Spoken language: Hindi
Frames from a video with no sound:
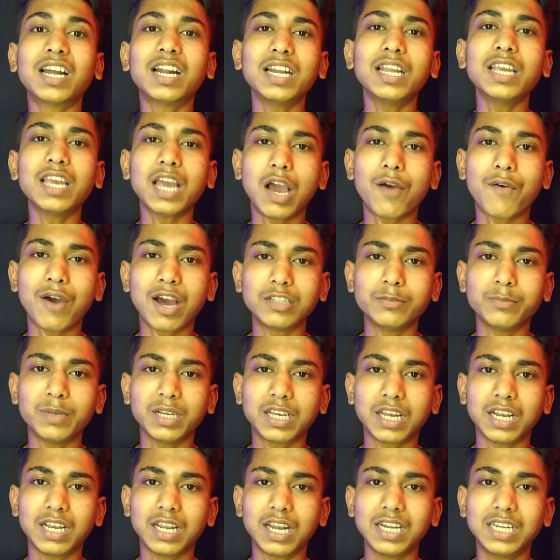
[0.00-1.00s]
तगड़े आवाज़
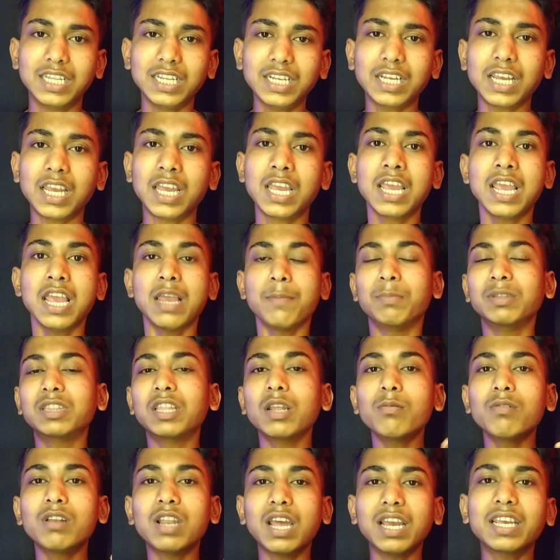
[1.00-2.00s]
में करना है ठीक है
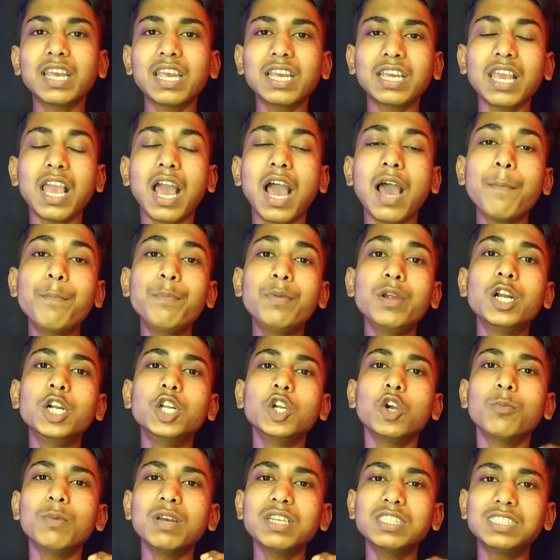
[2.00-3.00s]
मतलब लगे कि हाँ
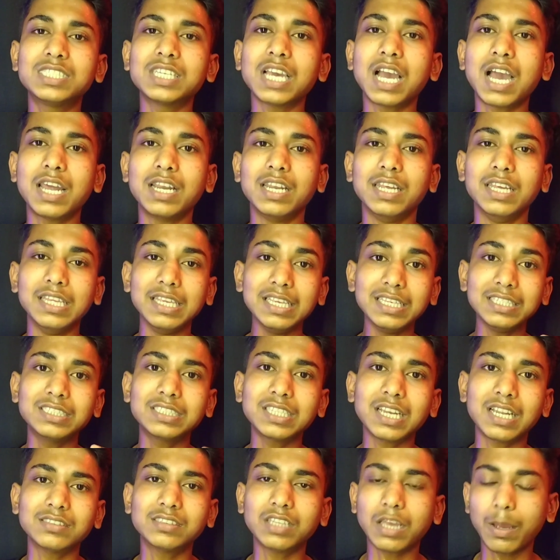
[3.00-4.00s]
वीडियो में जान है
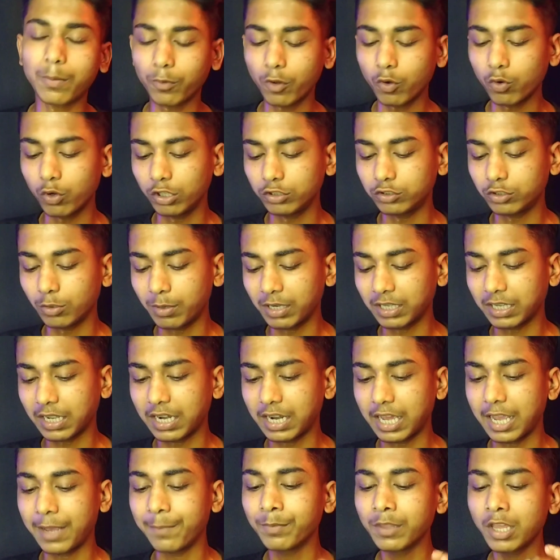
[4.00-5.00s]
इस तरह से आपको वॉइस ओवर
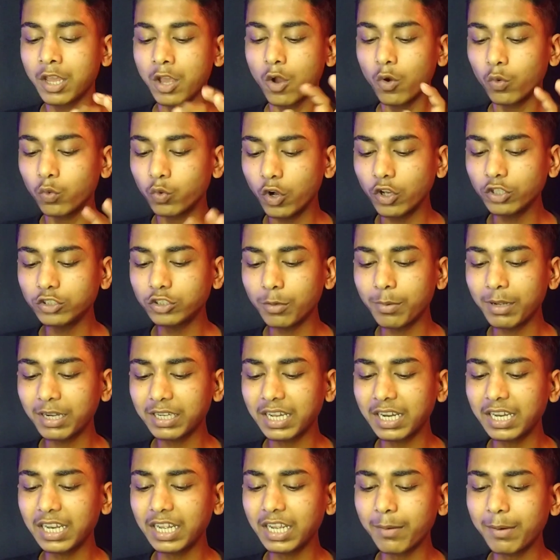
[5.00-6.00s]
करना है वॉइस ओवर
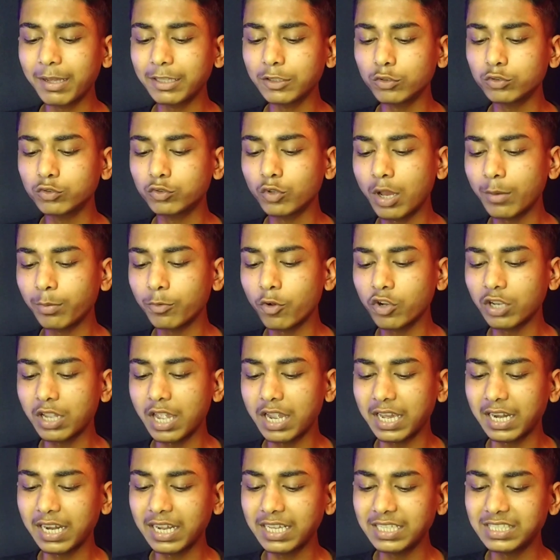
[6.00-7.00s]
करने के बाद दोस्तों आपको
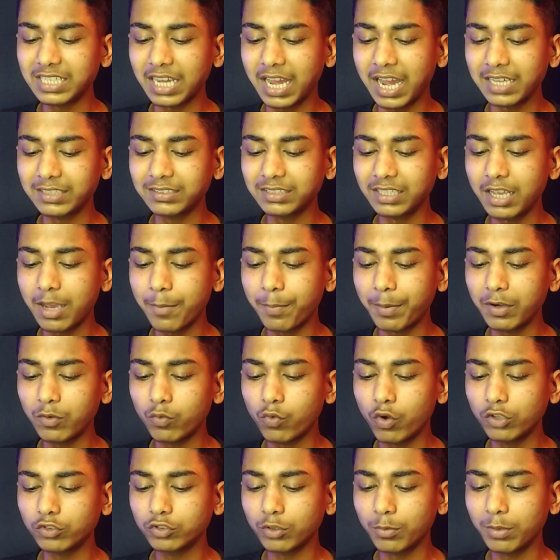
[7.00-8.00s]
क्या करना है जहाँ से यहाँ पर
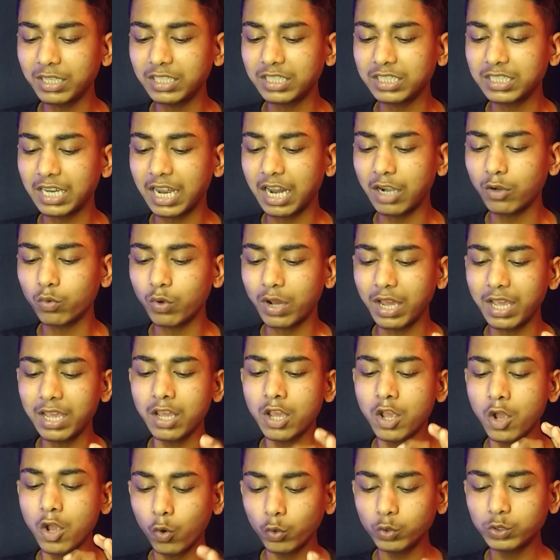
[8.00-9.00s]
वॉइस ओवर स्टार्ट हुआ
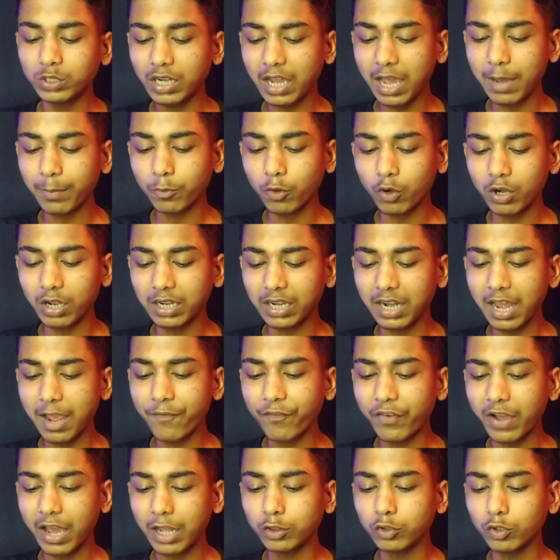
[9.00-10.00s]
है उतना आपको रखना
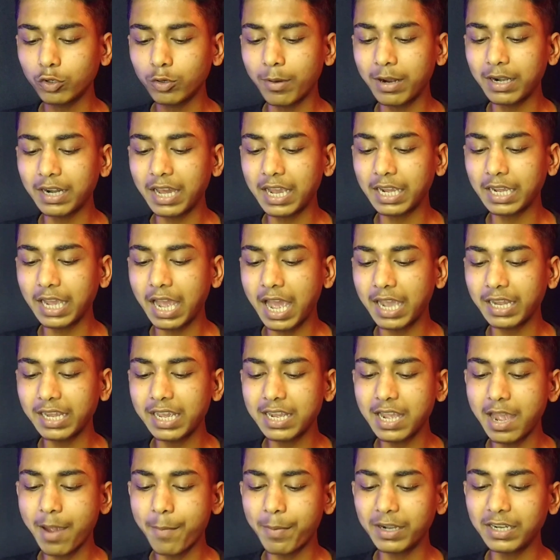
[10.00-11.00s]
है फालतू को
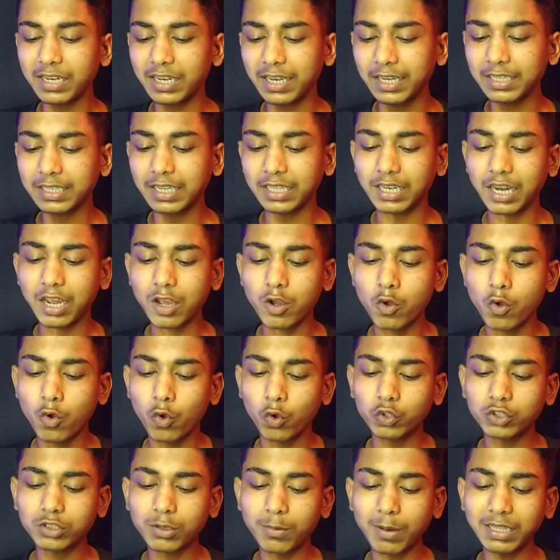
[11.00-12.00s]
आगे का यहाँ पर डिलीट करना
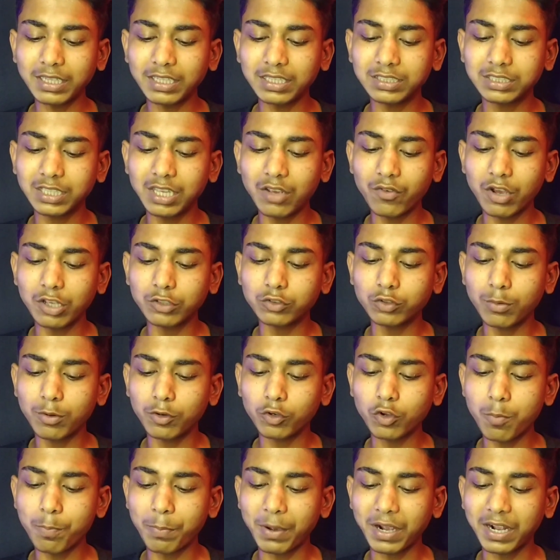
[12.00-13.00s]
उसके बाद इसके वॉइस
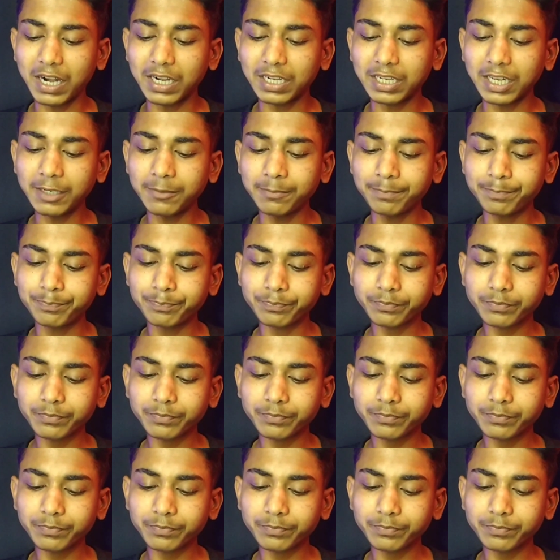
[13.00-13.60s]
ओवर को पकड़ कर